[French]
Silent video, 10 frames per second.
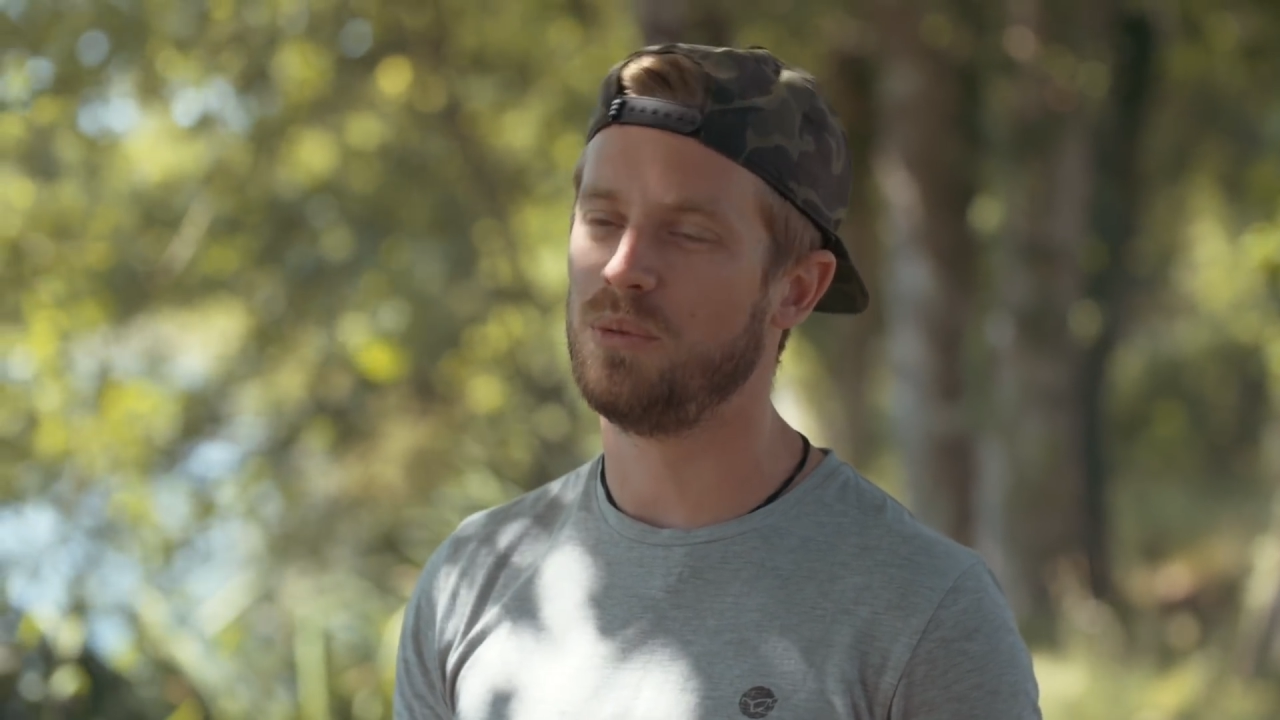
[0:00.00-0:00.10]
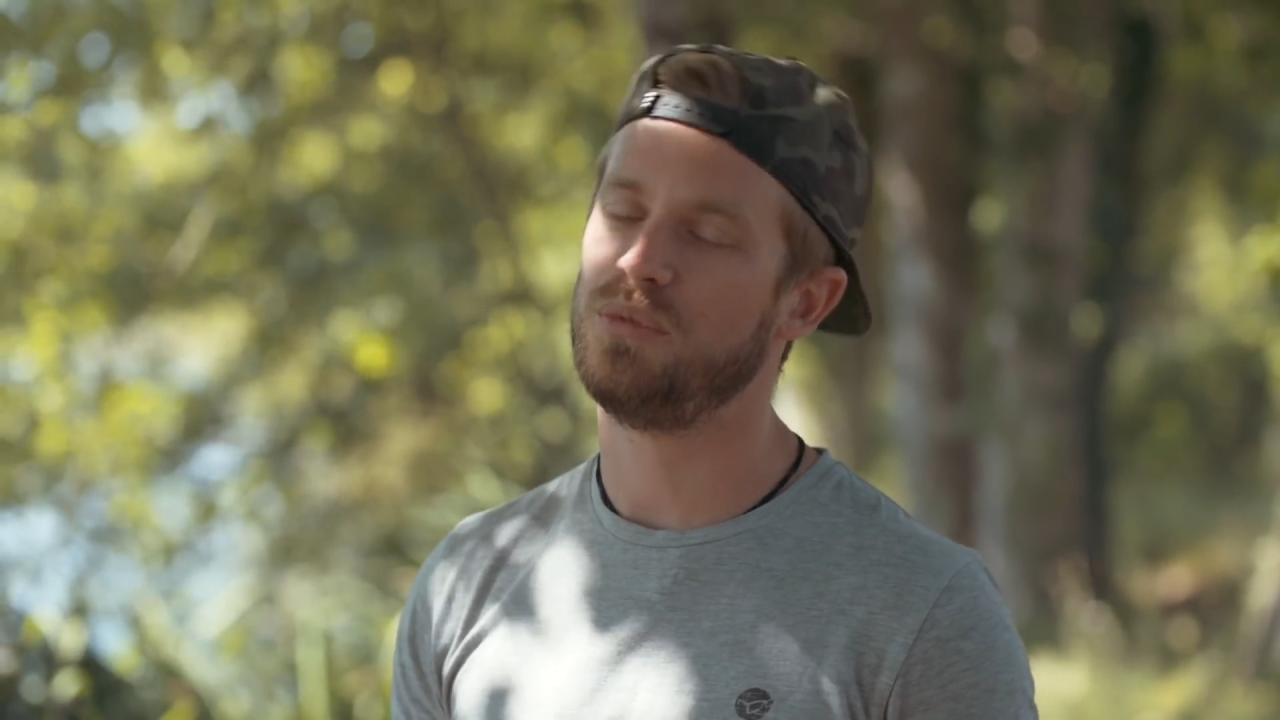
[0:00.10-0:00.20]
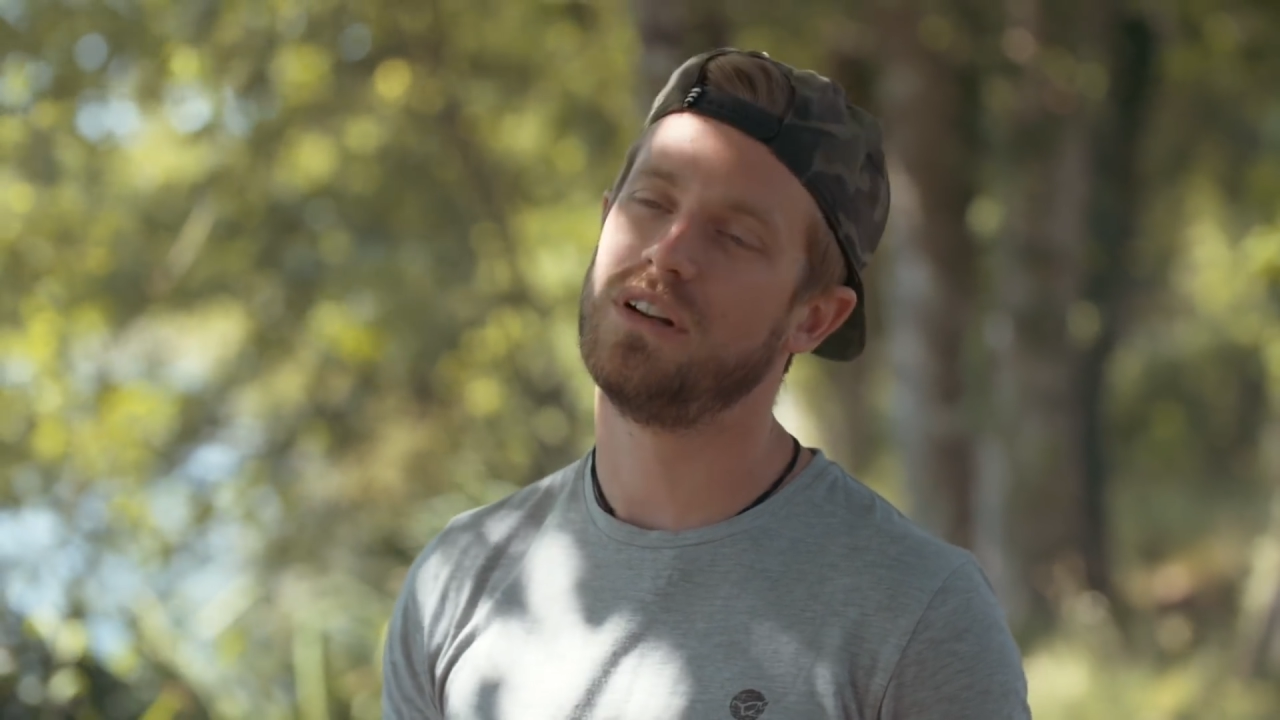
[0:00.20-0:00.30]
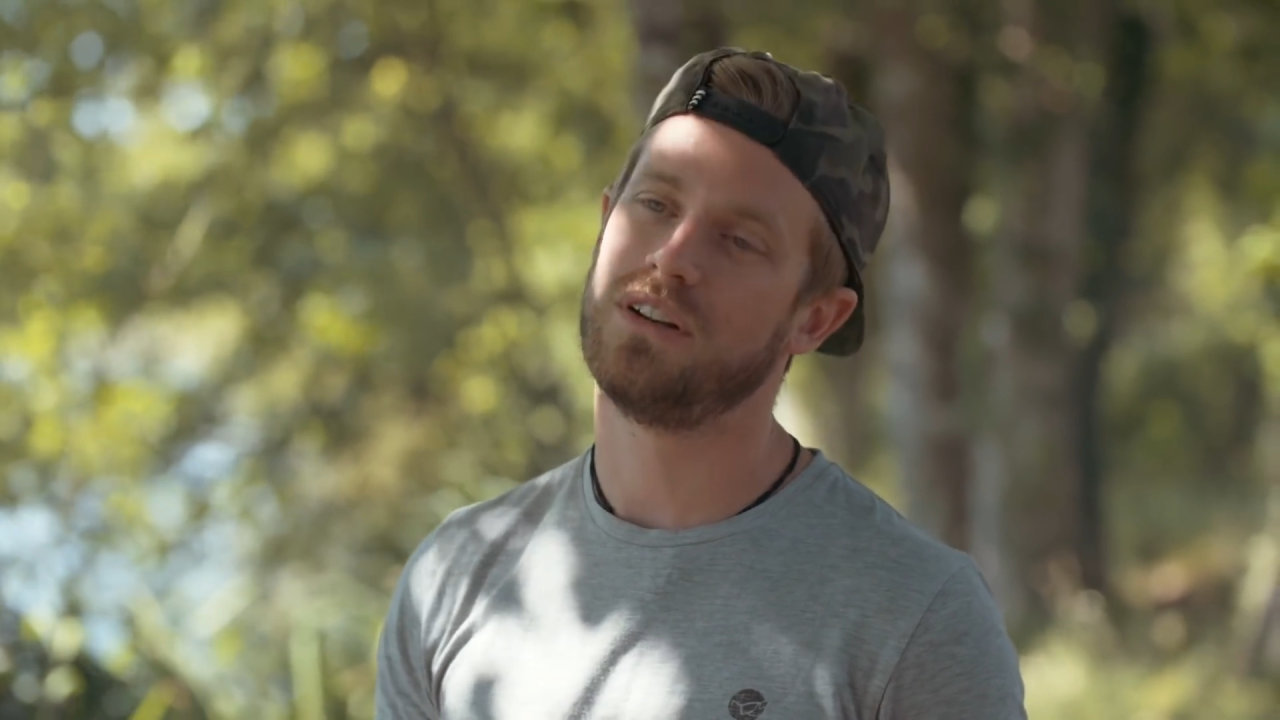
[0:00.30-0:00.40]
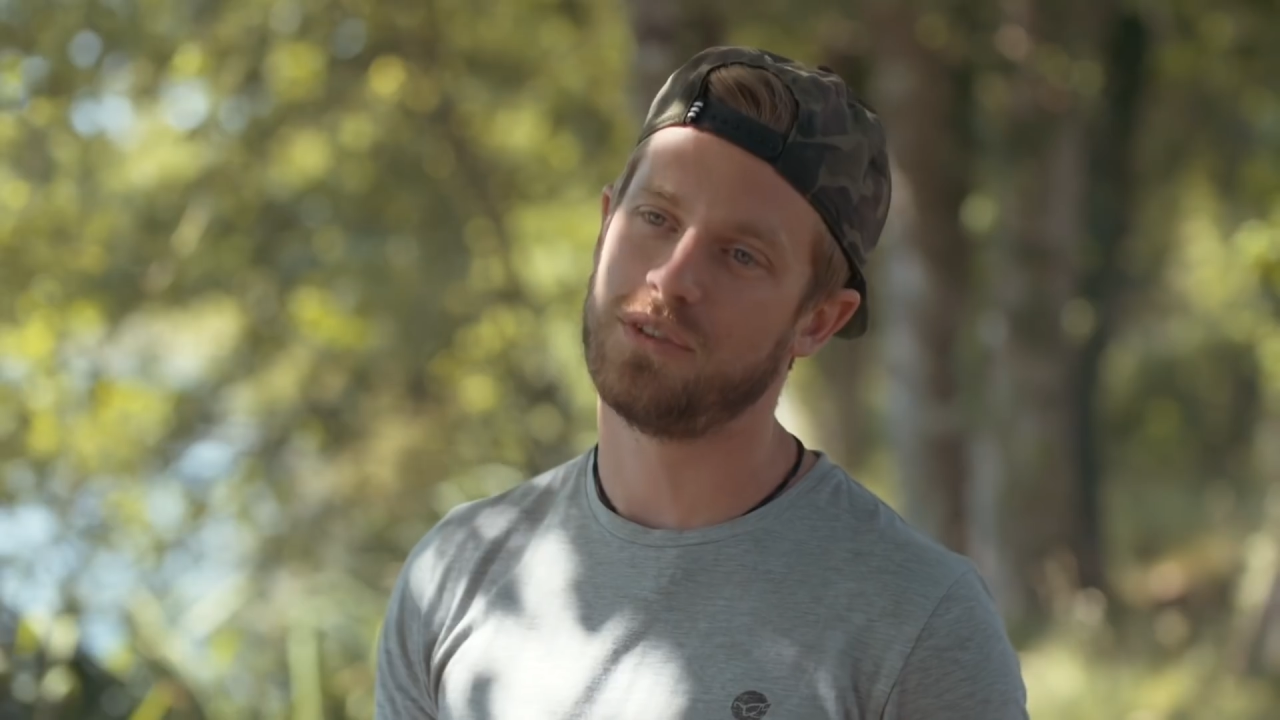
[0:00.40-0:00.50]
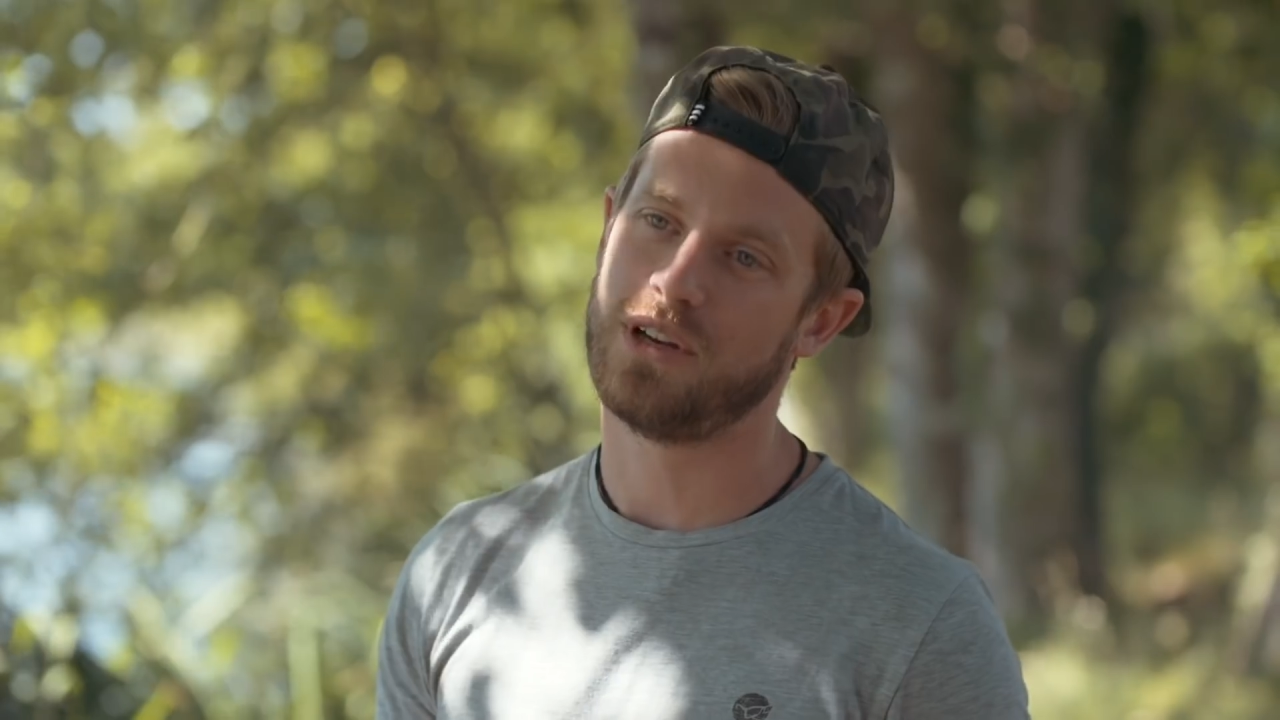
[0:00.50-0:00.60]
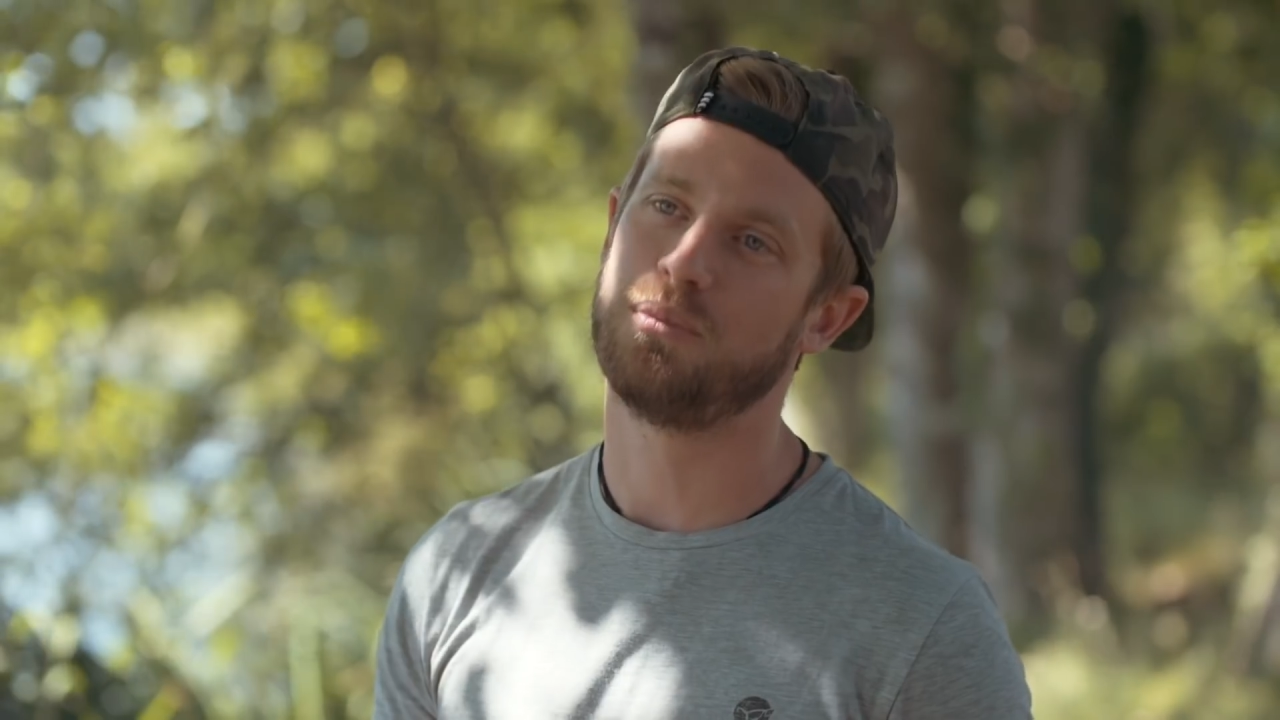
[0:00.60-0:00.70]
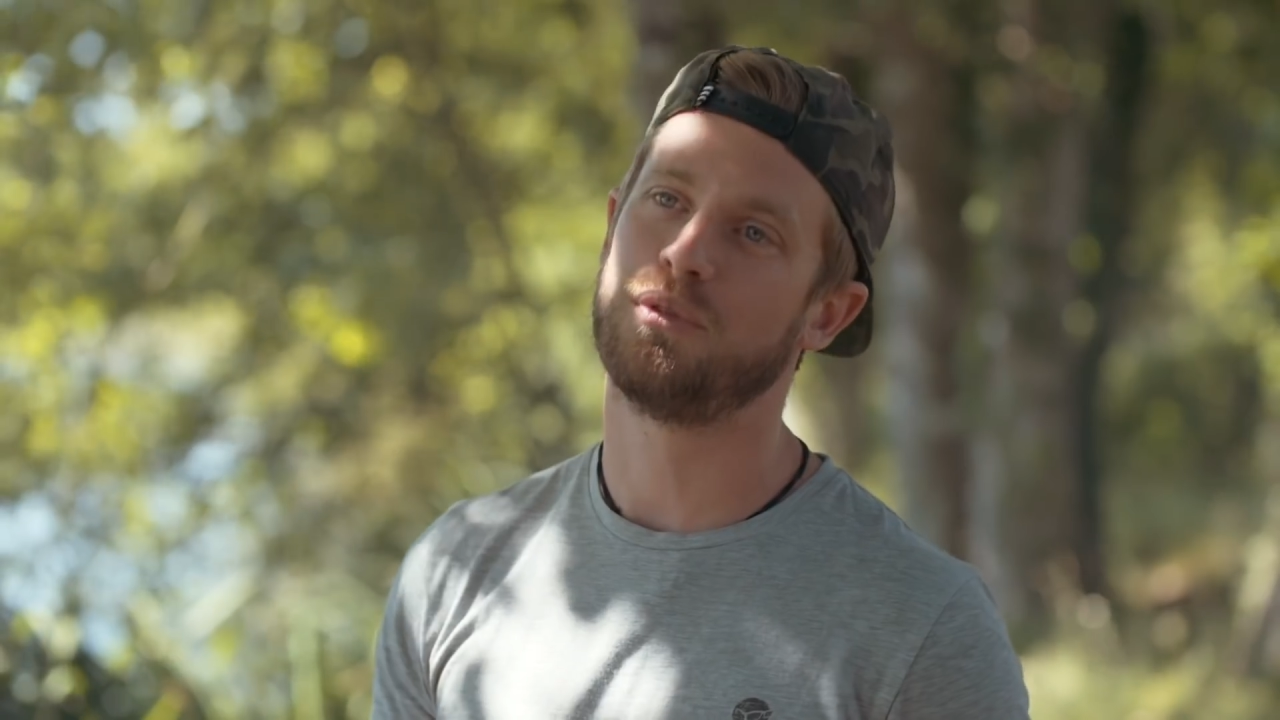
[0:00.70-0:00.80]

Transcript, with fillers: et puis il a le soleil